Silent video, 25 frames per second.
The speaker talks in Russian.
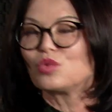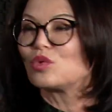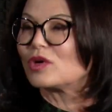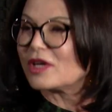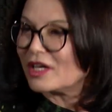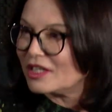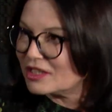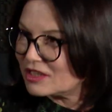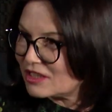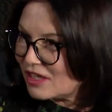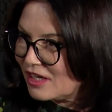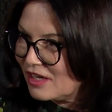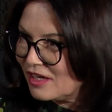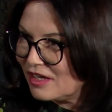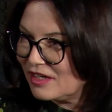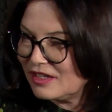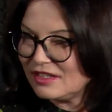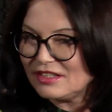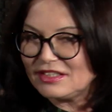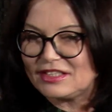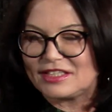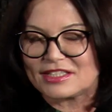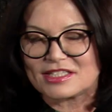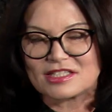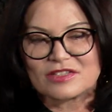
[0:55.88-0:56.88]

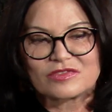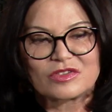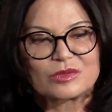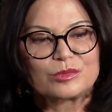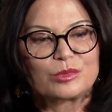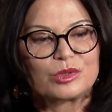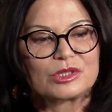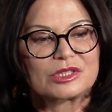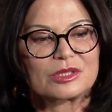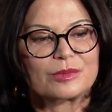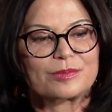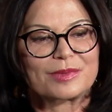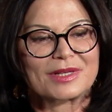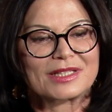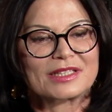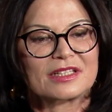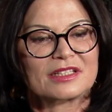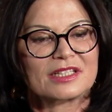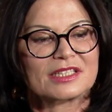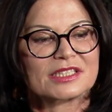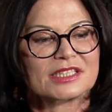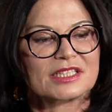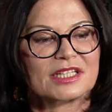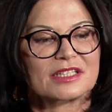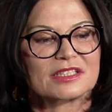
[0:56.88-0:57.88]
Угрожали, если вы будете
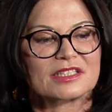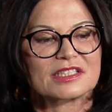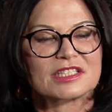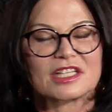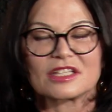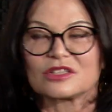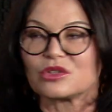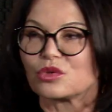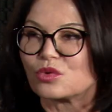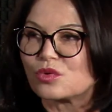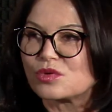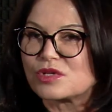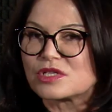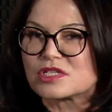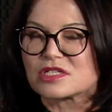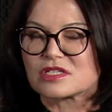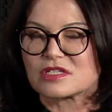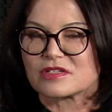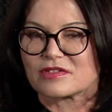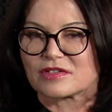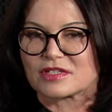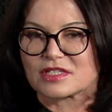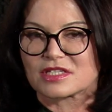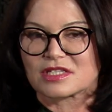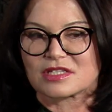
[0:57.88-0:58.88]
продолжать
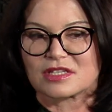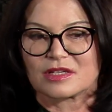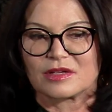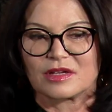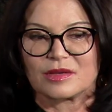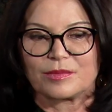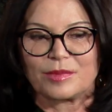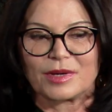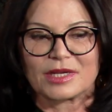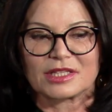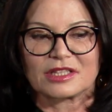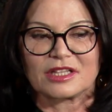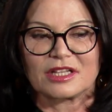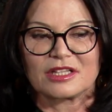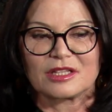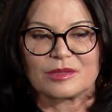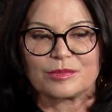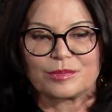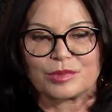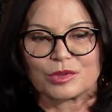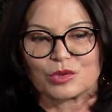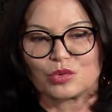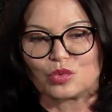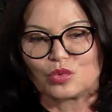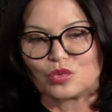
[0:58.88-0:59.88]
сотрудничать с
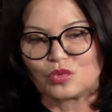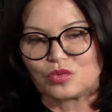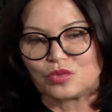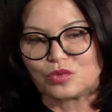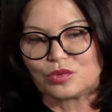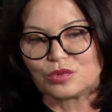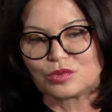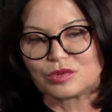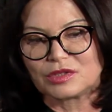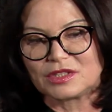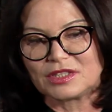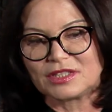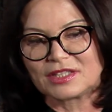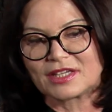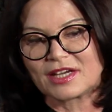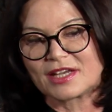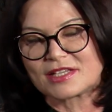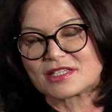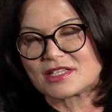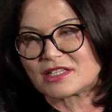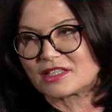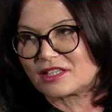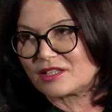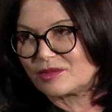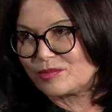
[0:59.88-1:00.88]
порталом про Уфу и
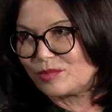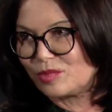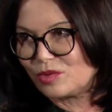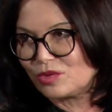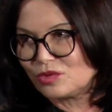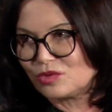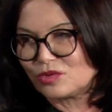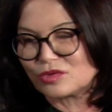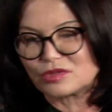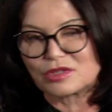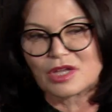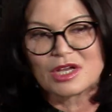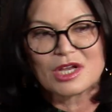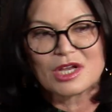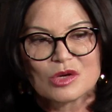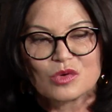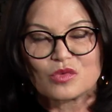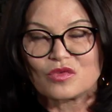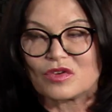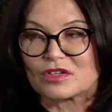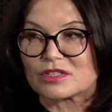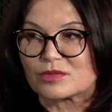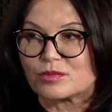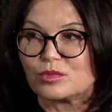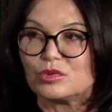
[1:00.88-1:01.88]
газетой «Бонус»,
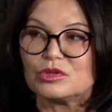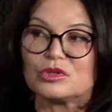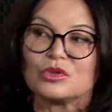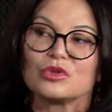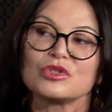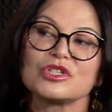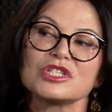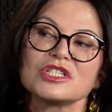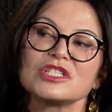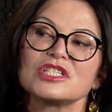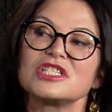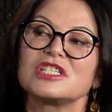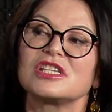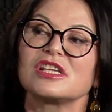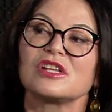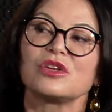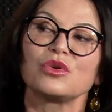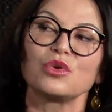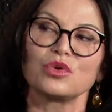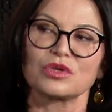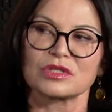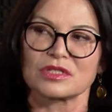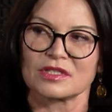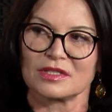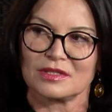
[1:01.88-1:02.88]
у вас будет очень
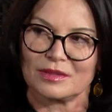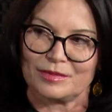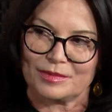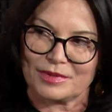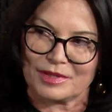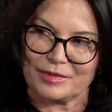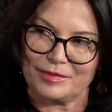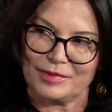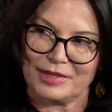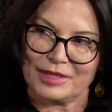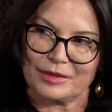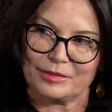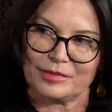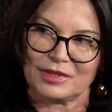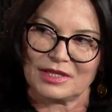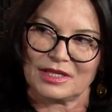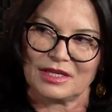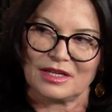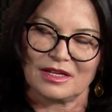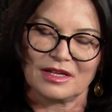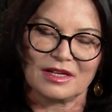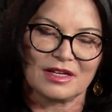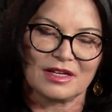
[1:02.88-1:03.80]
серьезная проблема.